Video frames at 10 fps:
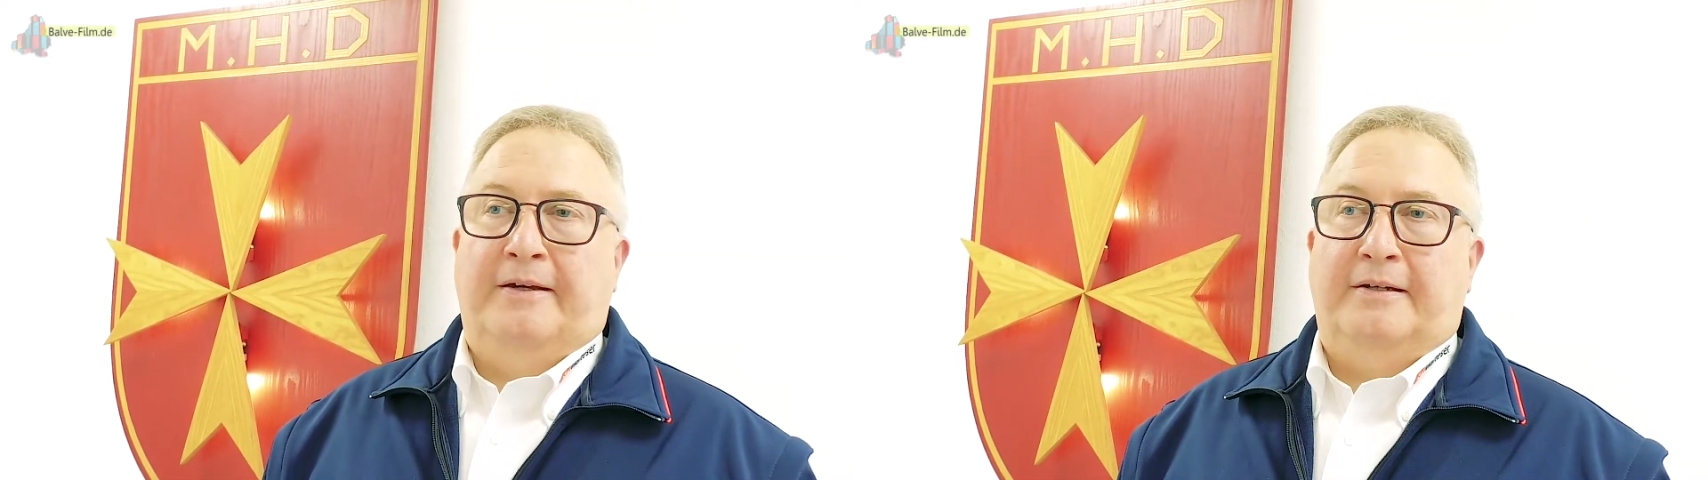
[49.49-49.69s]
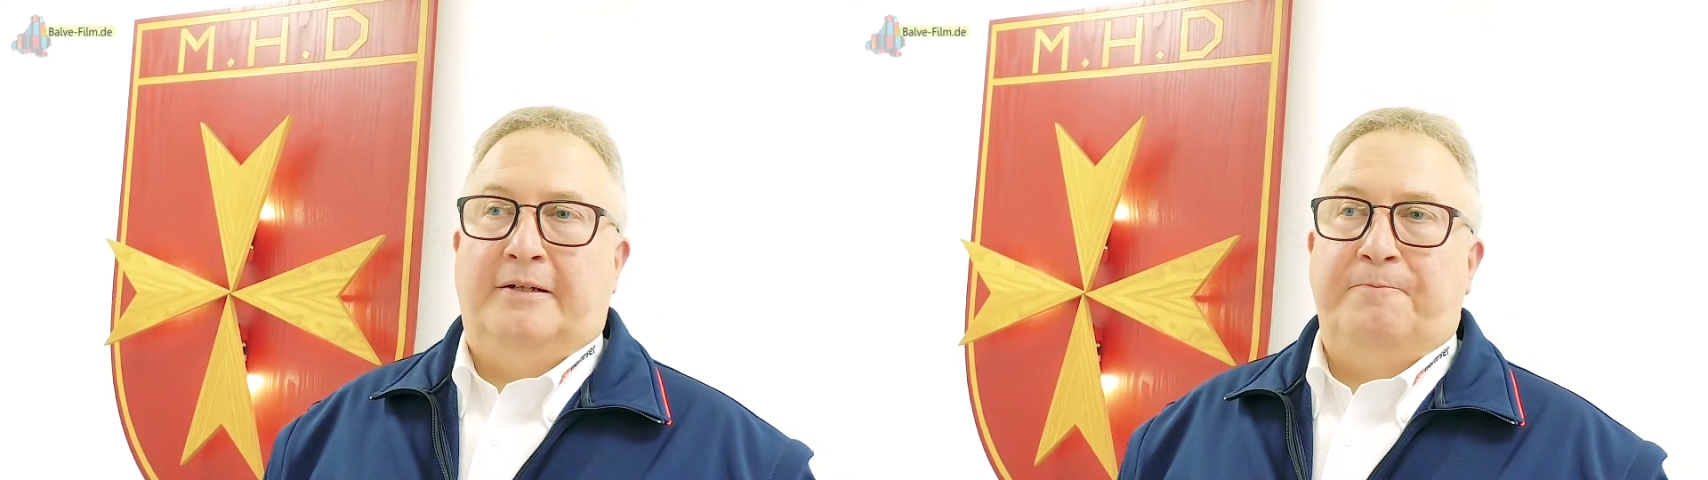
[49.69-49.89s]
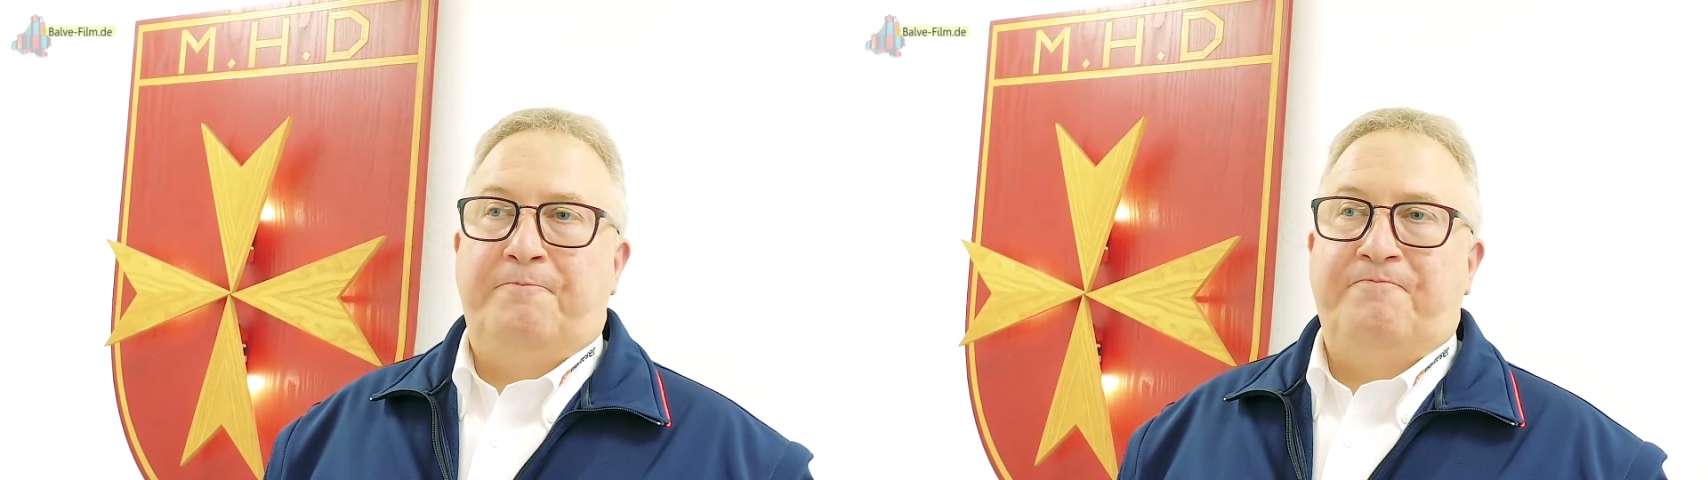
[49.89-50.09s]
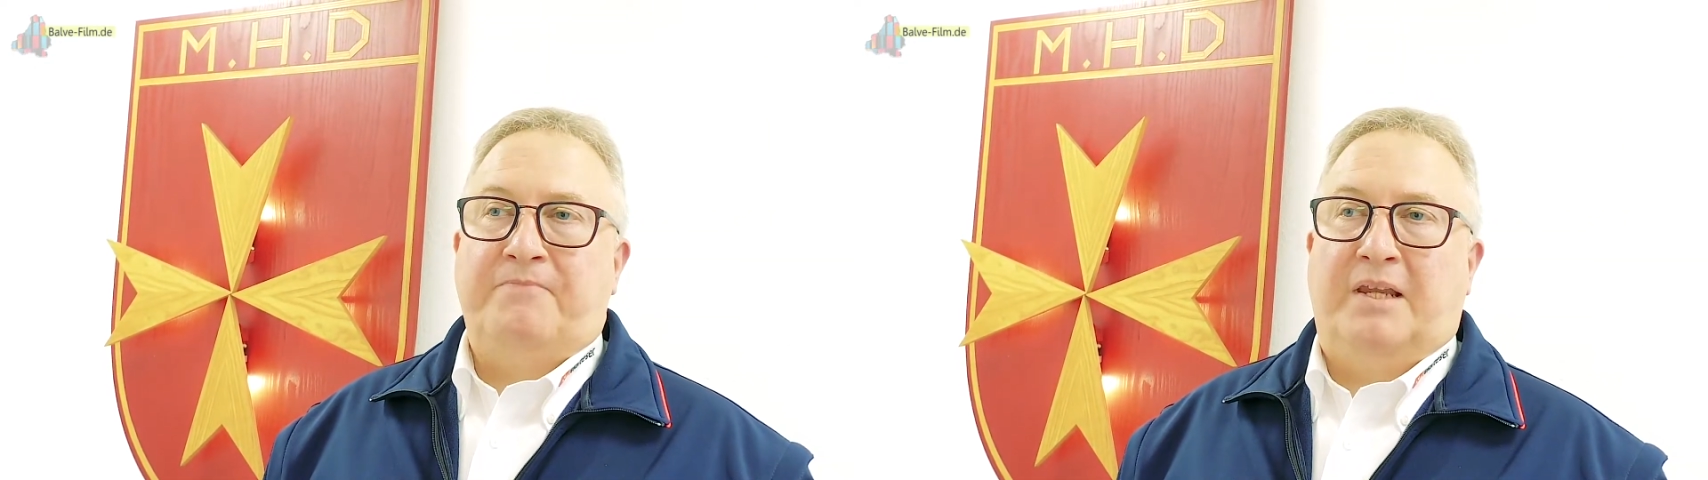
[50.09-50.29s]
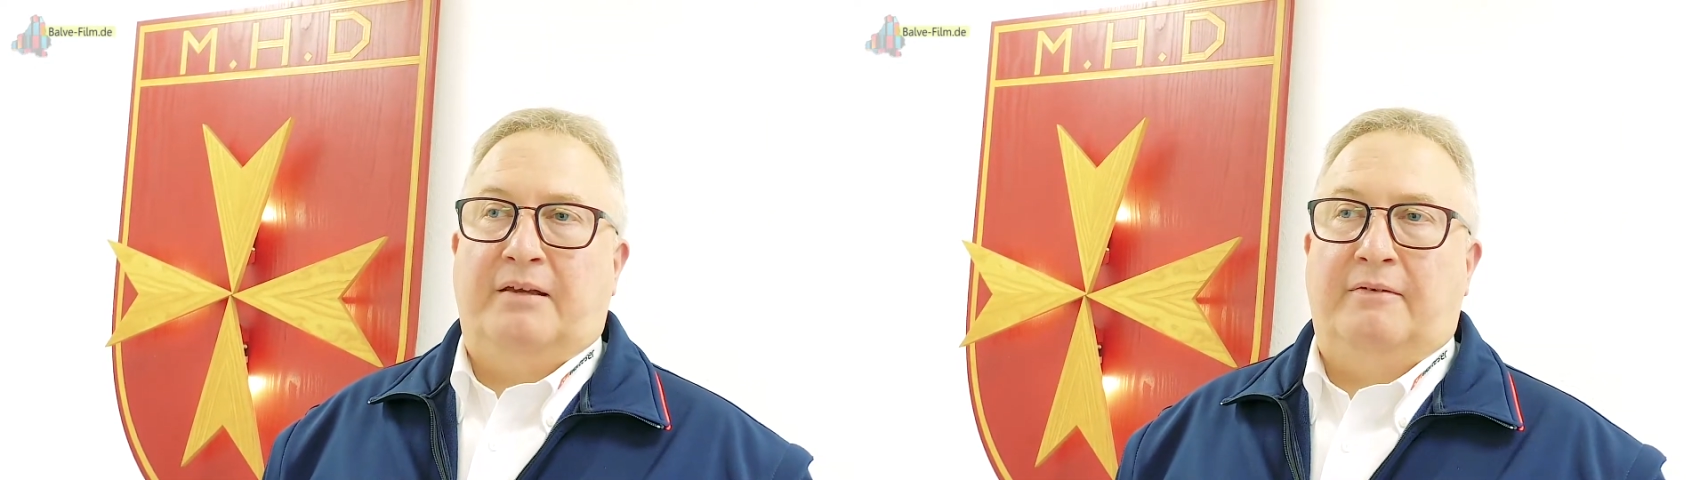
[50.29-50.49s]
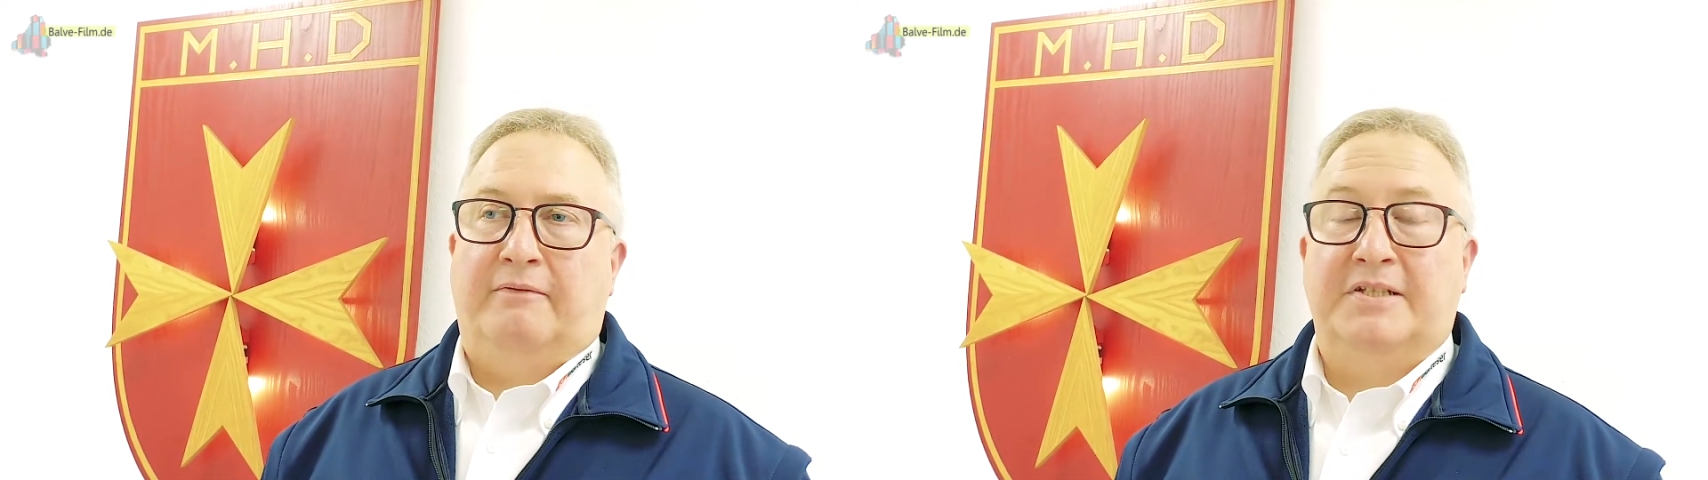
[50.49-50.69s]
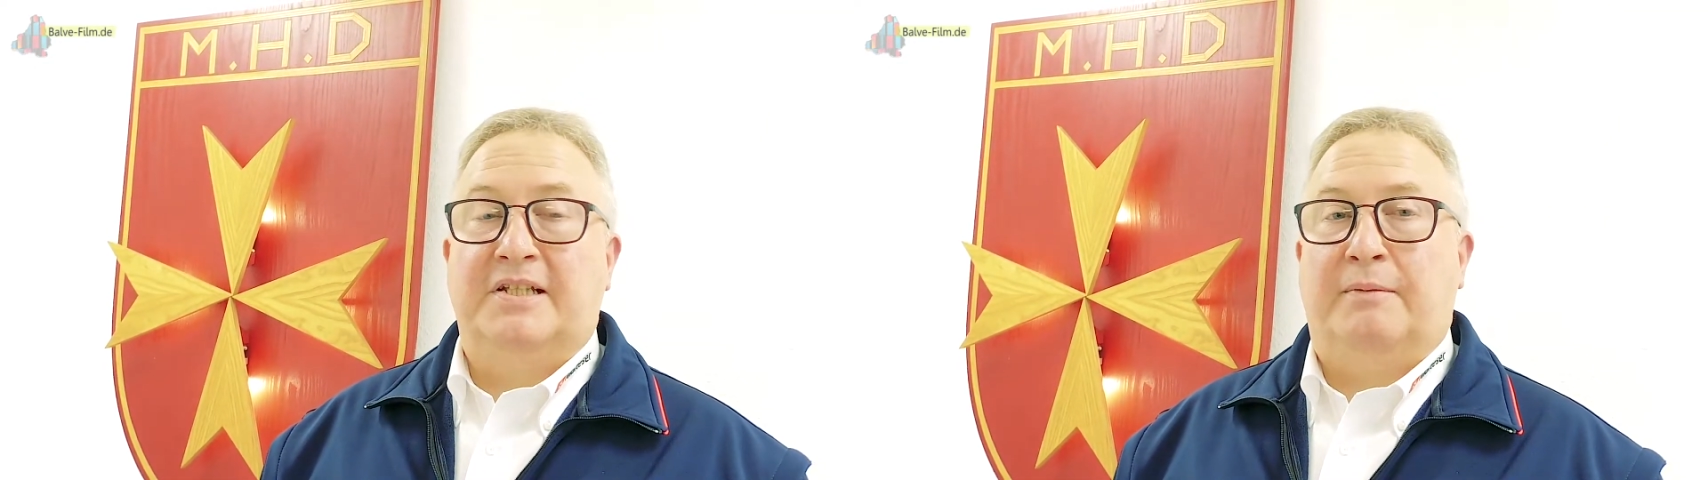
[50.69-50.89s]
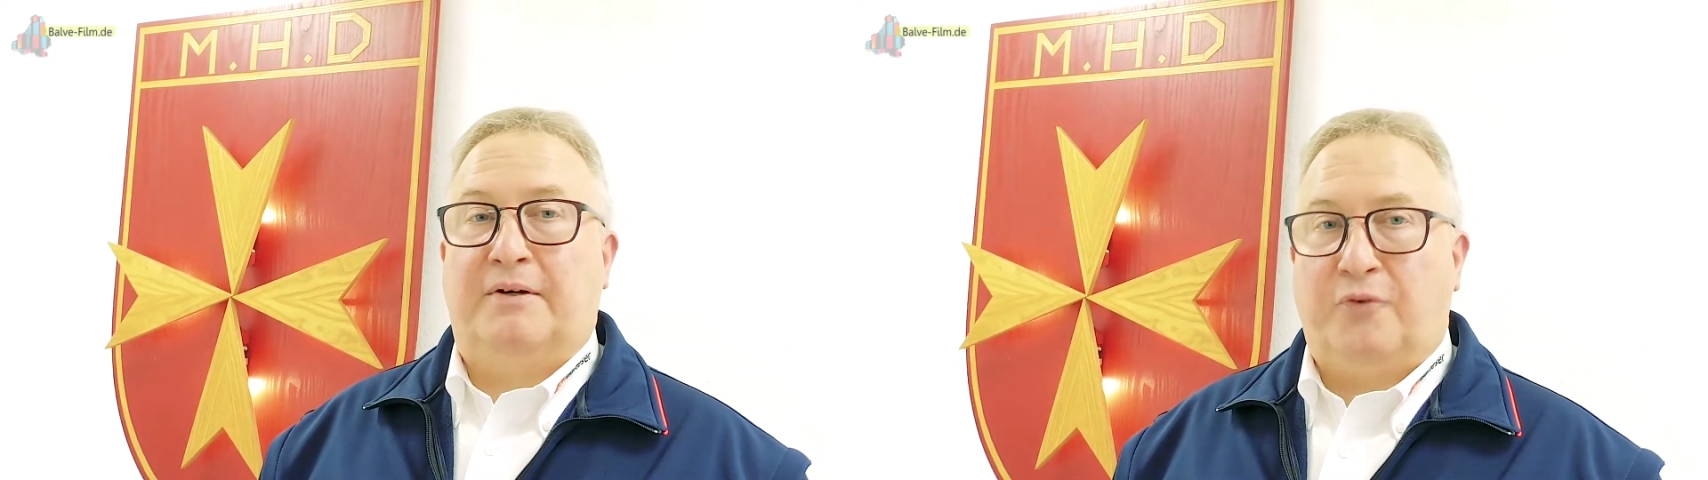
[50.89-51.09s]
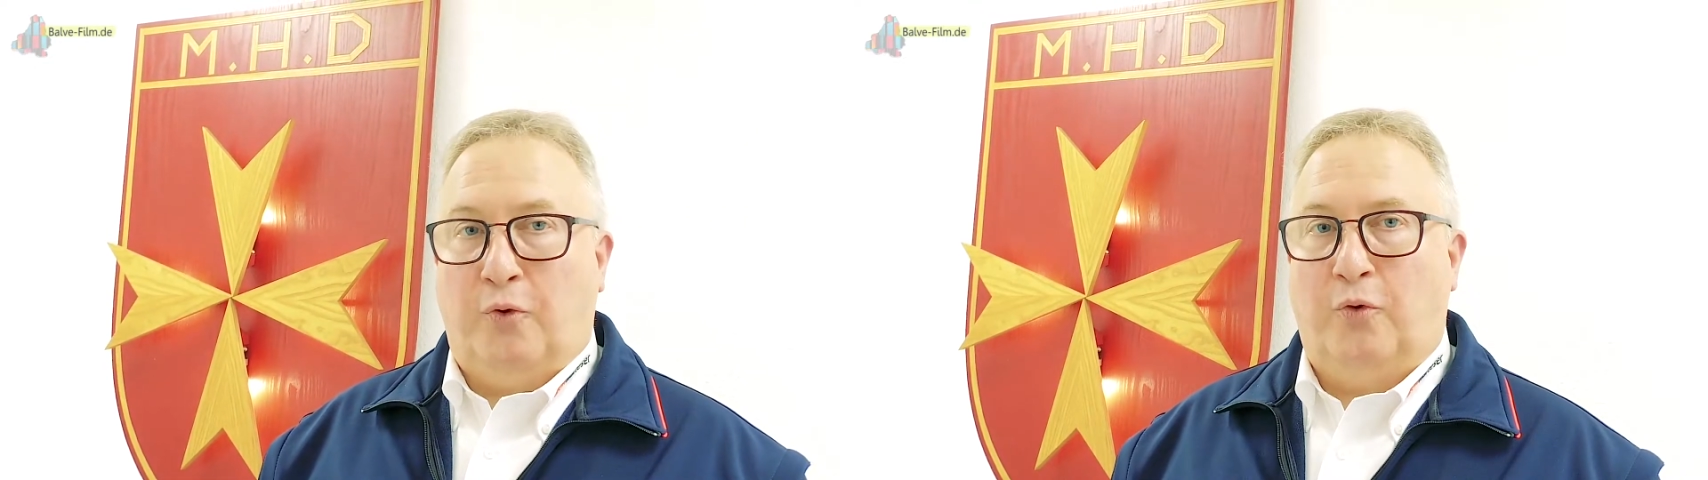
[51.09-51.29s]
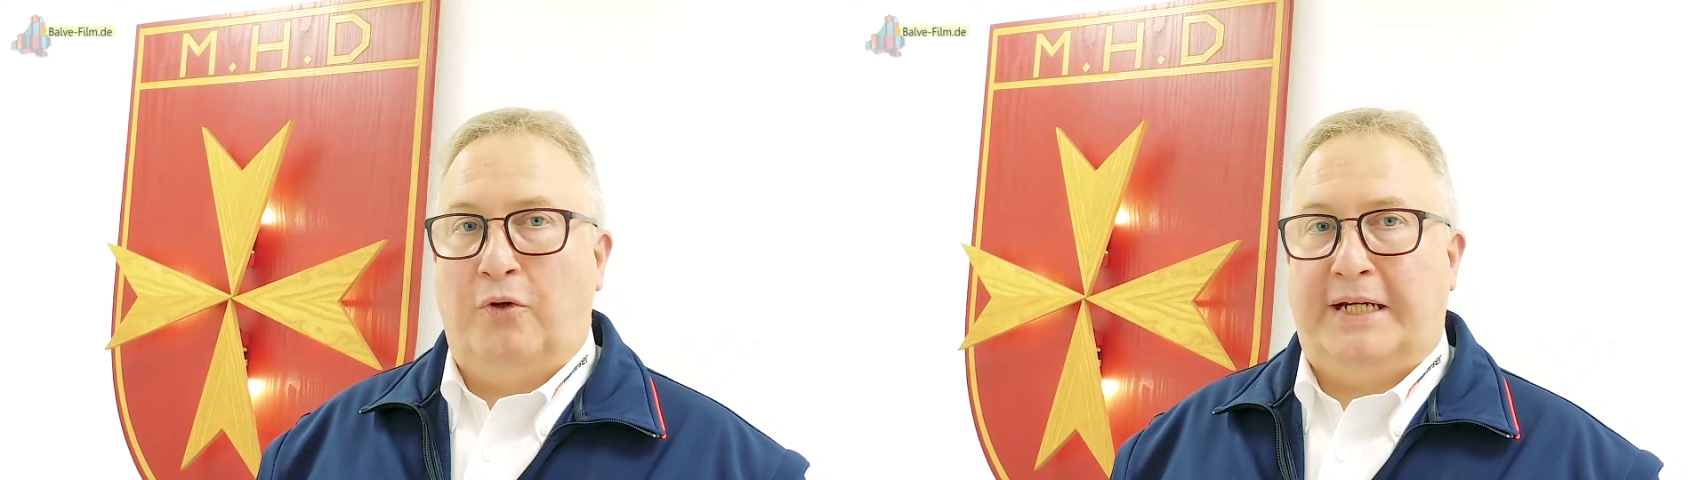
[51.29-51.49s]
Ähm, wir sind aber
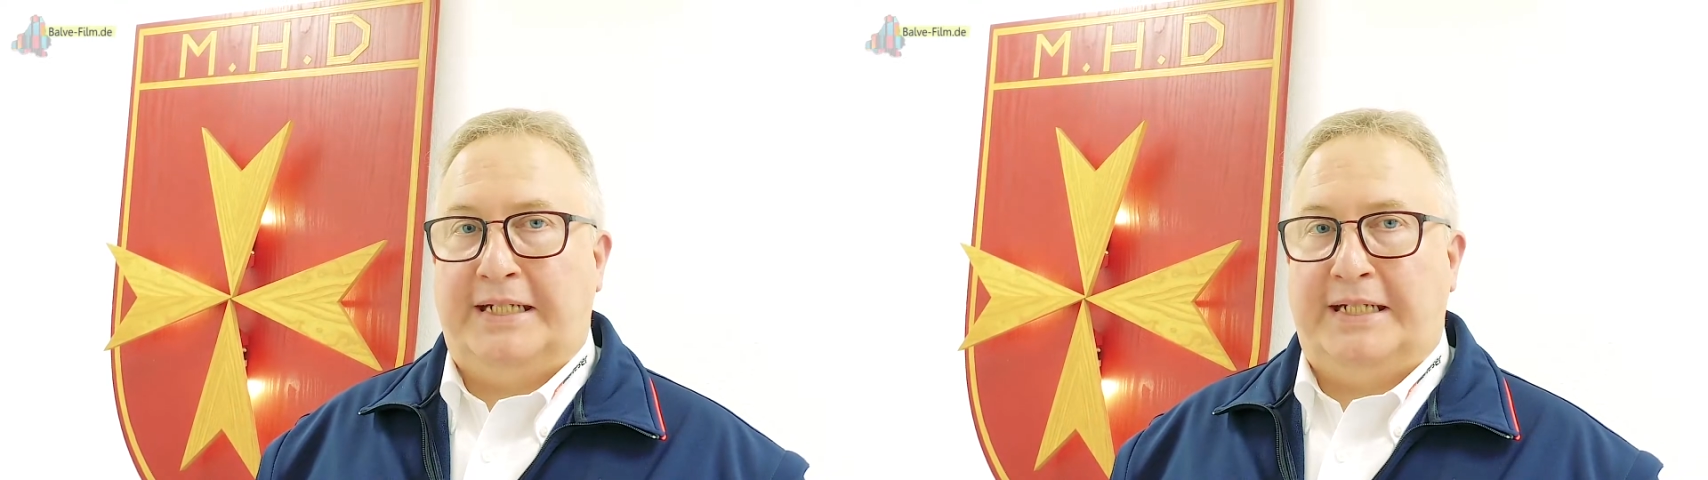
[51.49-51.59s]
froh,